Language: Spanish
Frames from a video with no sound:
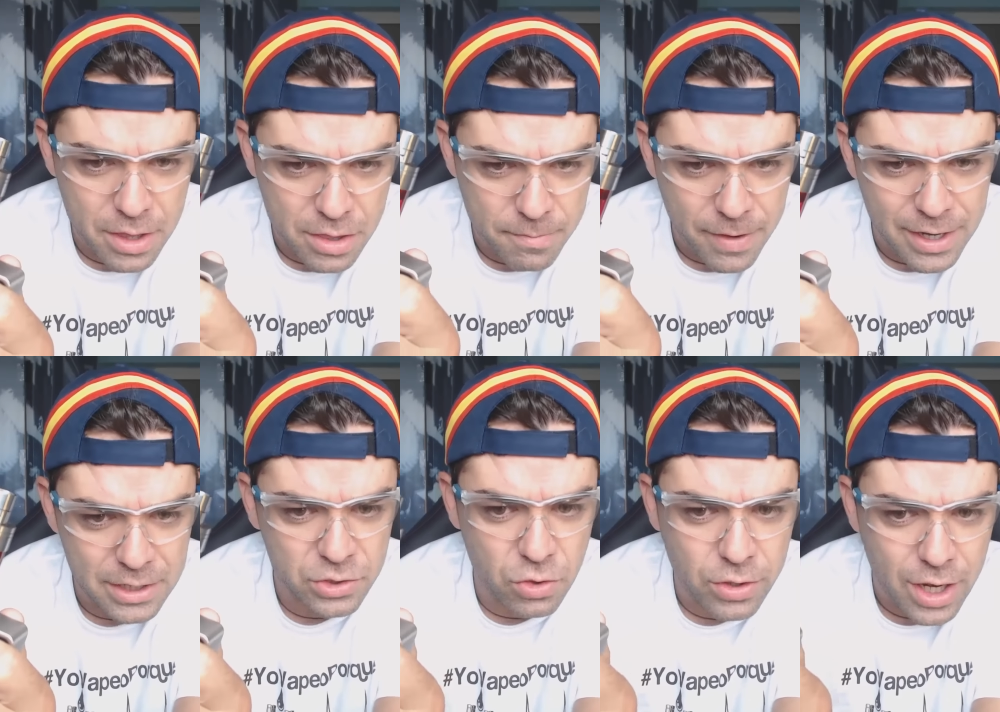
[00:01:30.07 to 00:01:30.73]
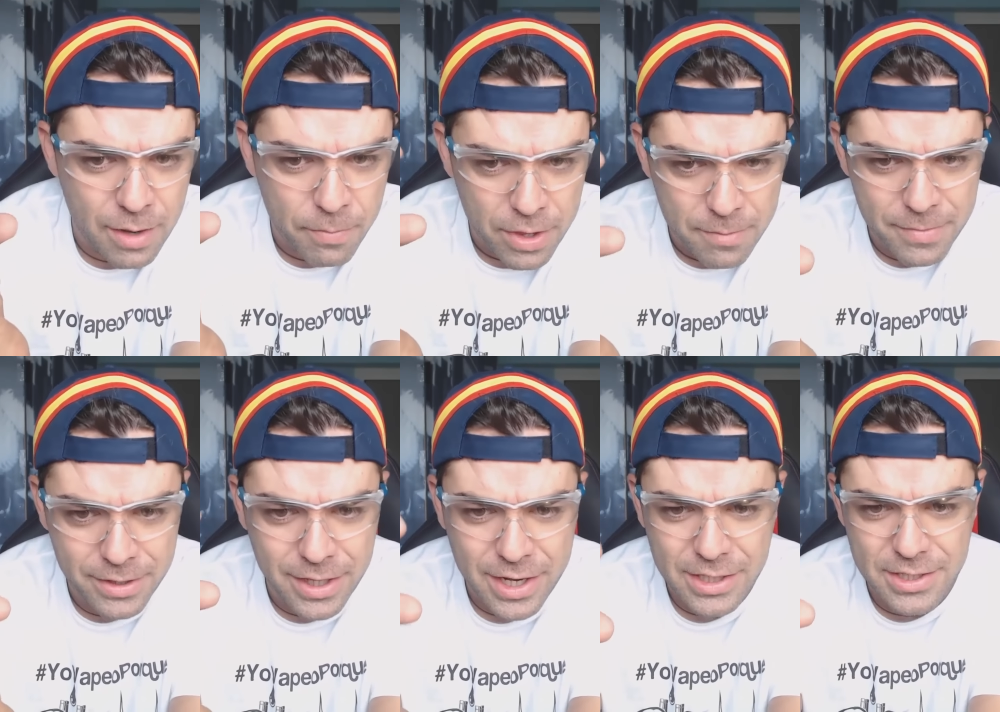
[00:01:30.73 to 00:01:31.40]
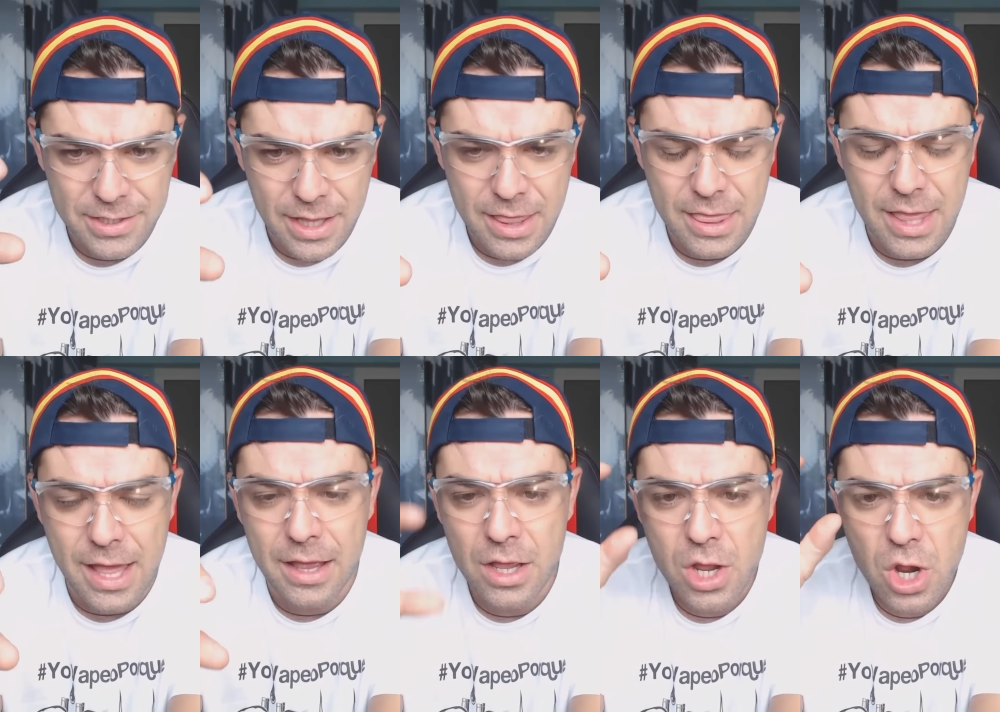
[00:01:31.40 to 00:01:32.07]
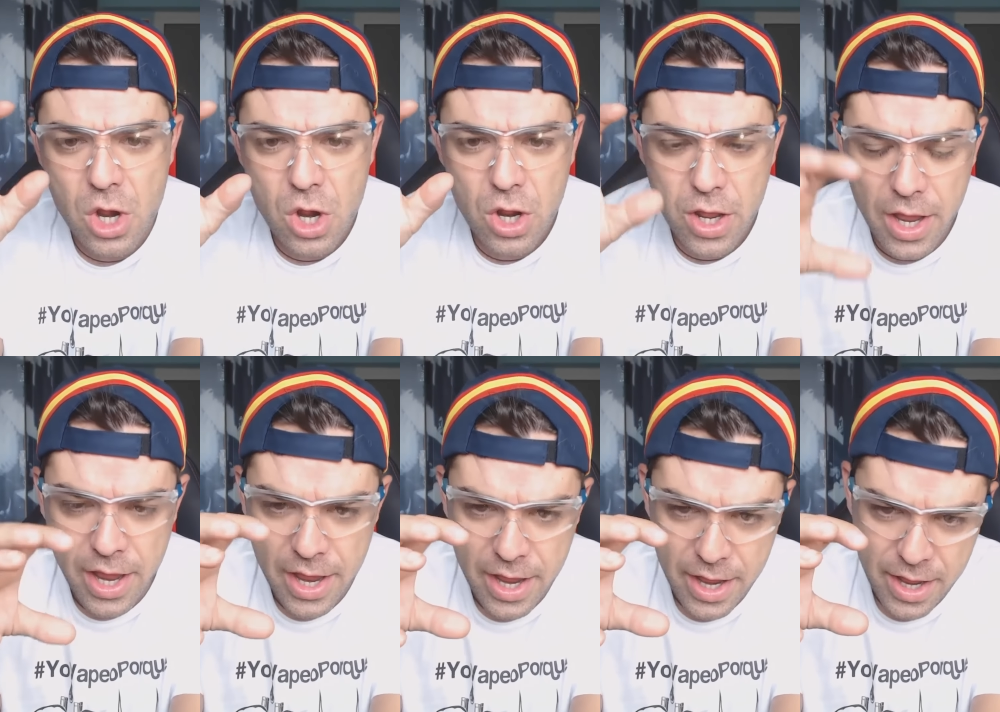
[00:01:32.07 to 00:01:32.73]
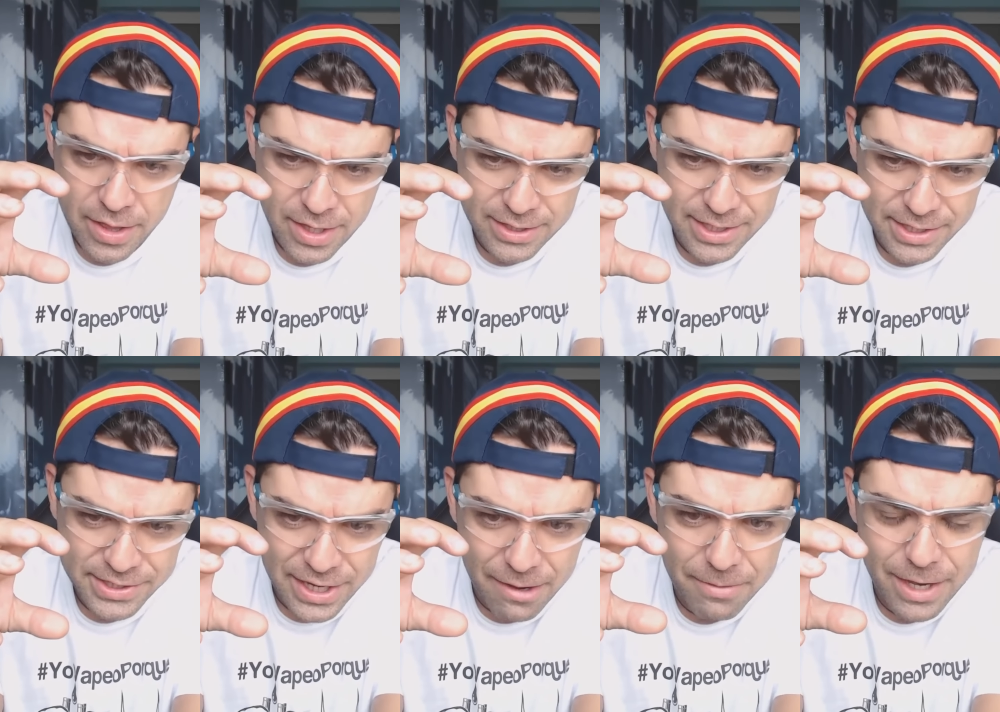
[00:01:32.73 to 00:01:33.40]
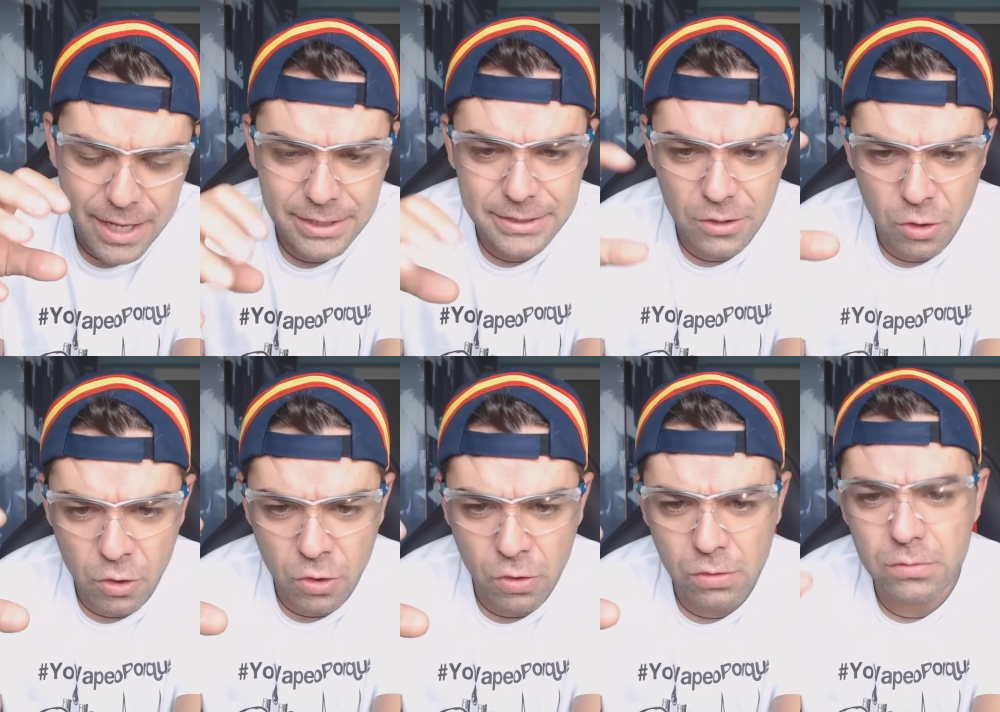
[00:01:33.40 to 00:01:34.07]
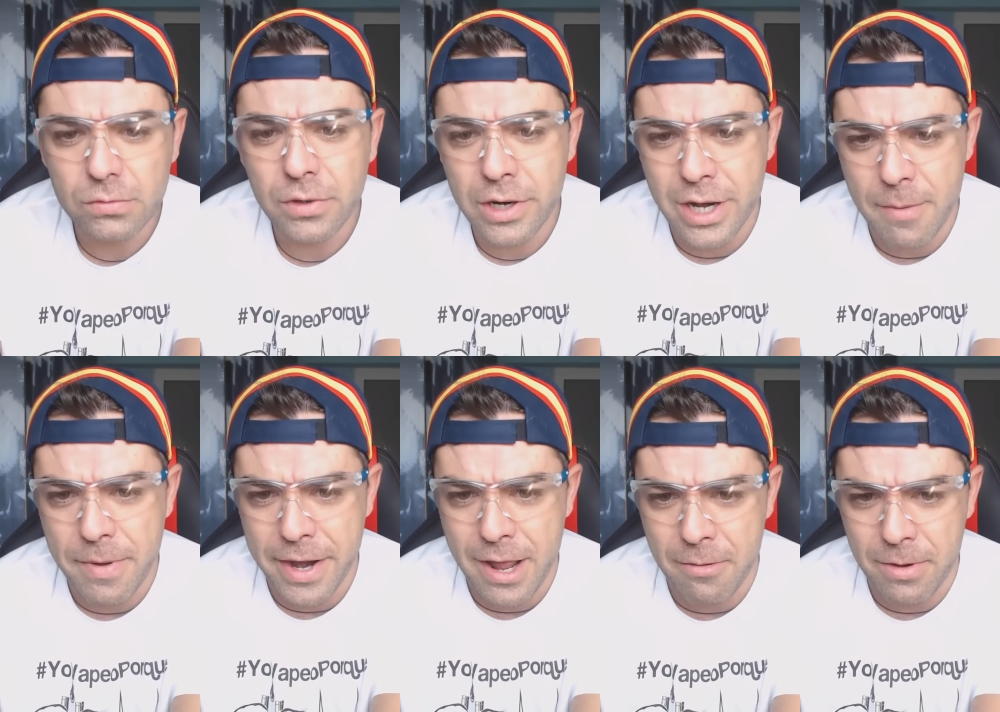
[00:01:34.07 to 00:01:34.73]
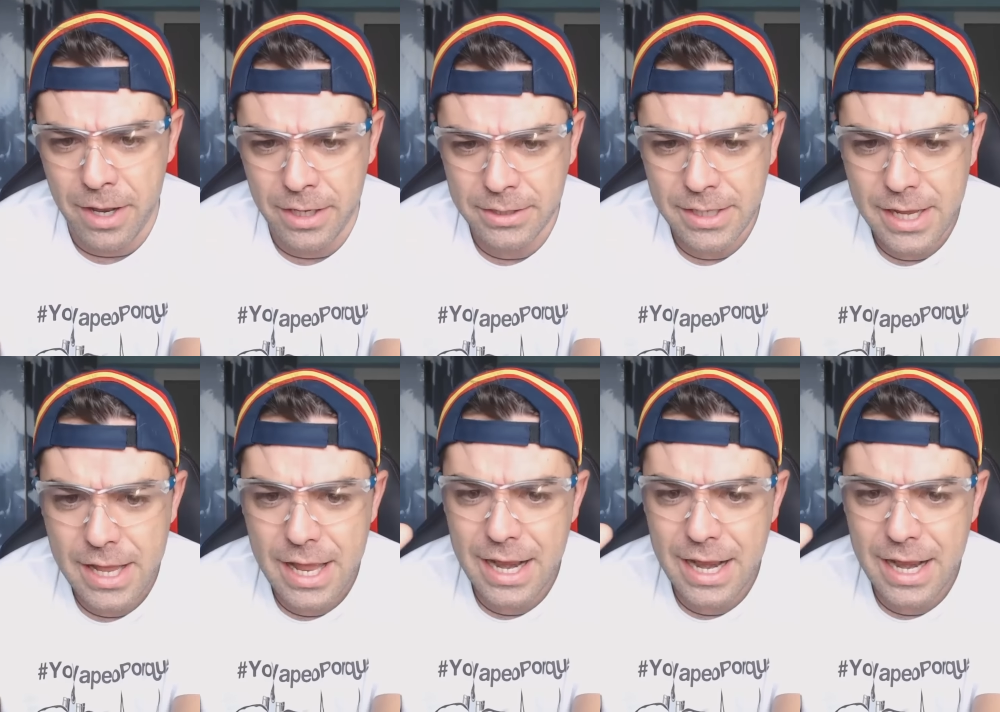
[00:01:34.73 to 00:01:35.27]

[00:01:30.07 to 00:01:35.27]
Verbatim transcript: principales son que le pueden meter resistencias eh, desechables o reparables.